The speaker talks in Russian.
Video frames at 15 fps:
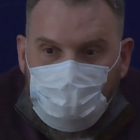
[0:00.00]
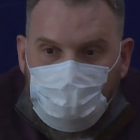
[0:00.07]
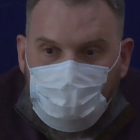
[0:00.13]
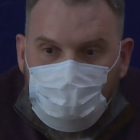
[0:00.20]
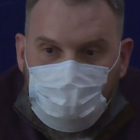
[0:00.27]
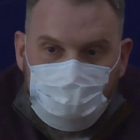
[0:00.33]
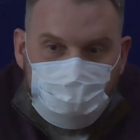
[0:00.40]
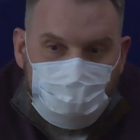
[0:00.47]

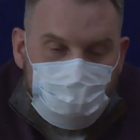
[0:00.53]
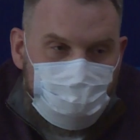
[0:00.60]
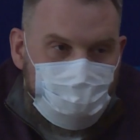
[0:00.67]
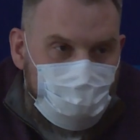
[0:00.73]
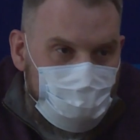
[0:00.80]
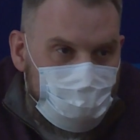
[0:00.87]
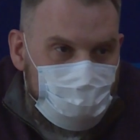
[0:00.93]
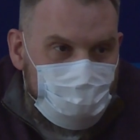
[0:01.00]
И они здесь
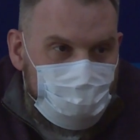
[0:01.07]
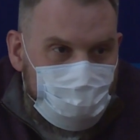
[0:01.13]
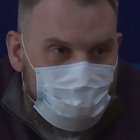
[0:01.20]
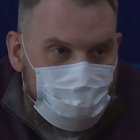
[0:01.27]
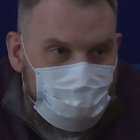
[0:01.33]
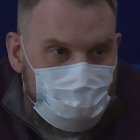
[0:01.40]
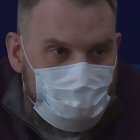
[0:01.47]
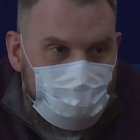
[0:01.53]

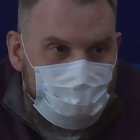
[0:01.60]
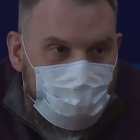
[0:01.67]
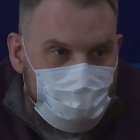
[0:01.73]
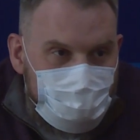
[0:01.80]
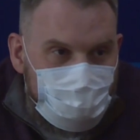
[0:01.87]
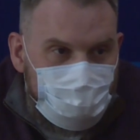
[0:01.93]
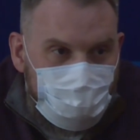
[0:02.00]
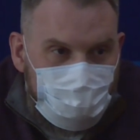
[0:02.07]
полностью
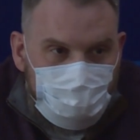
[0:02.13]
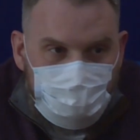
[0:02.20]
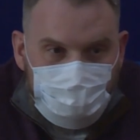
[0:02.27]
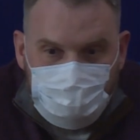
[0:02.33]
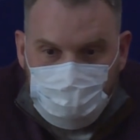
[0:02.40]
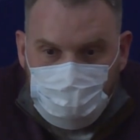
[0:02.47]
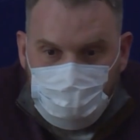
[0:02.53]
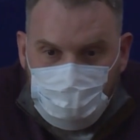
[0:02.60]
соответствуют
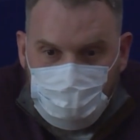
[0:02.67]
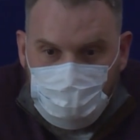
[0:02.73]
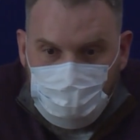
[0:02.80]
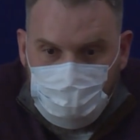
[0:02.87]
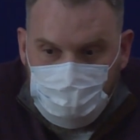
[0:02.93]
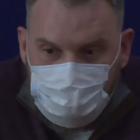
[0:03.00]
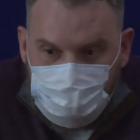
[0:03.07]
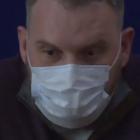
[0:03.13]

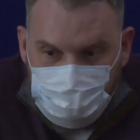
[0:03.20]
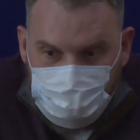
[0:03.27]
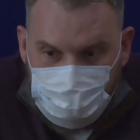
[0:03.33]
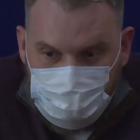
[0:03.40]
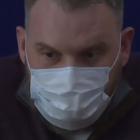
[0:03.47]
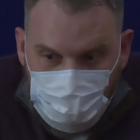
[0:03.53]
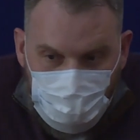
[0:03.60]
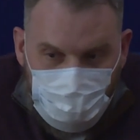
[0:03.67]
а,
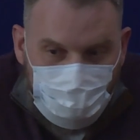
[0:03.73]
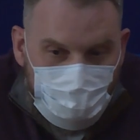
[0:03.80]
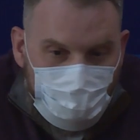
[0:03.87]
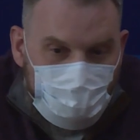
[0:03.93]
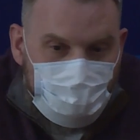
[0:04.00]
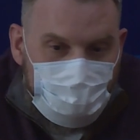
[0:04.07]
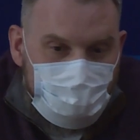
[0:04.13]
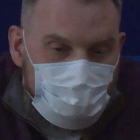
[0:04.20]

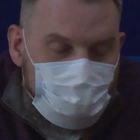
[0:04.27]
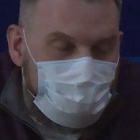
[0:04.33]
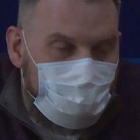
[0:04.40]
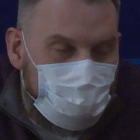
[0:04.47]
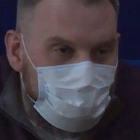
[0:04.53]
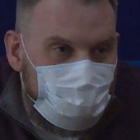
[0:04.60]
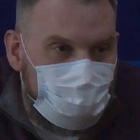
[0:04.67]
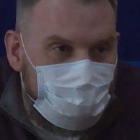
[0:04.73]
уровню организации
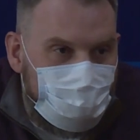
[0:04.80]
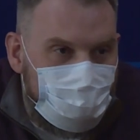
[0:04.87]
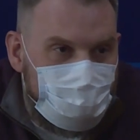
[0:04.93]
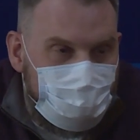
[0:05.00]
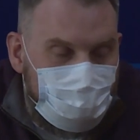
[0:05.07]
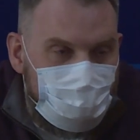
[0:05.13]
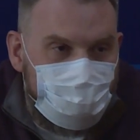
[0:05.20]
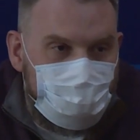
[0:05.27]
работы в
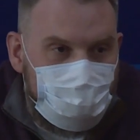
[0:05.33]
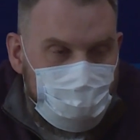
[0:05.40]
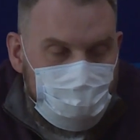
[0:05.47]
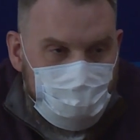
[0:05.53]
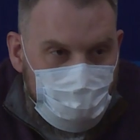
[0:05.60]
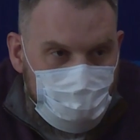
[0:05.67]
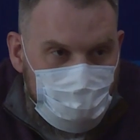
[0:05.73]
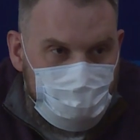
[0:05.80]
Москве и
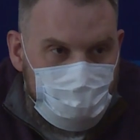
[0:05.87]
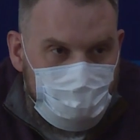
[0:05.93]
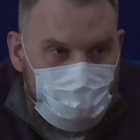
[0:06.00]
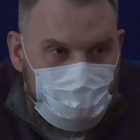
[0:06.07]
Московской области.